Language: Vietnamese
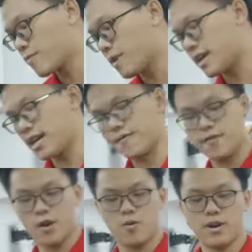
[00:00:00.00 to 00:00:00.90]
phiên bản
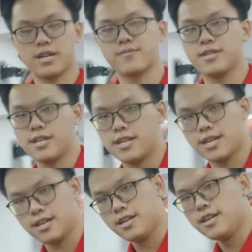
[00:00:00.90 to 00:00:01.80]
Airflow, anh có thể thấy
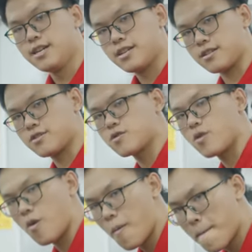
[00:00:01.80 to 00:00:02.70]
đây, đằng trước
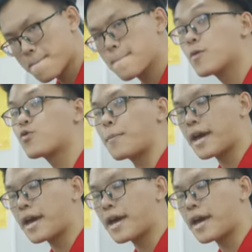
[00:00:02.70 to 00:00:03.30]
nó toàn